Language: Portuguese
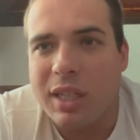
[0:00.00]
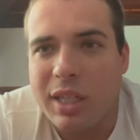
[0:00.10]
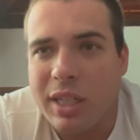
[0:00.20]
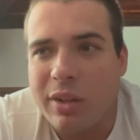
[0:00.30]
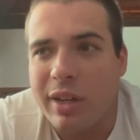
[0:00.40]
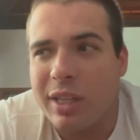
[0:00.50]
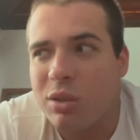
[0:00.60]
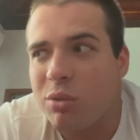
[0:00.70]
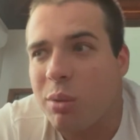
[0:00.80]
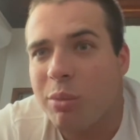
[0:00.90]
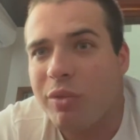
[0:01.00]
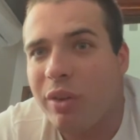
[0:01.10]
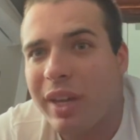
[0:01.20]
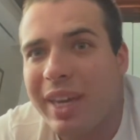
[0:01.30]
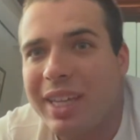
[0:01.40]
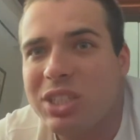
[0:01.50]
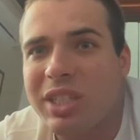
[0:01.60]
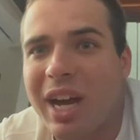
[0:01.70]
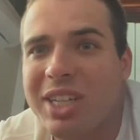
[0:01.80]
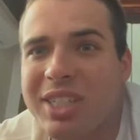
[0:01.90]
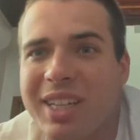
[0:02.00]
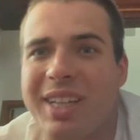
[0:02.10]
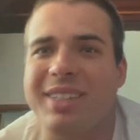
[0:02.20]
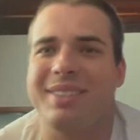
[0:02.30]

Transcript: Então é isso, vamos ver o que a gente acha lá.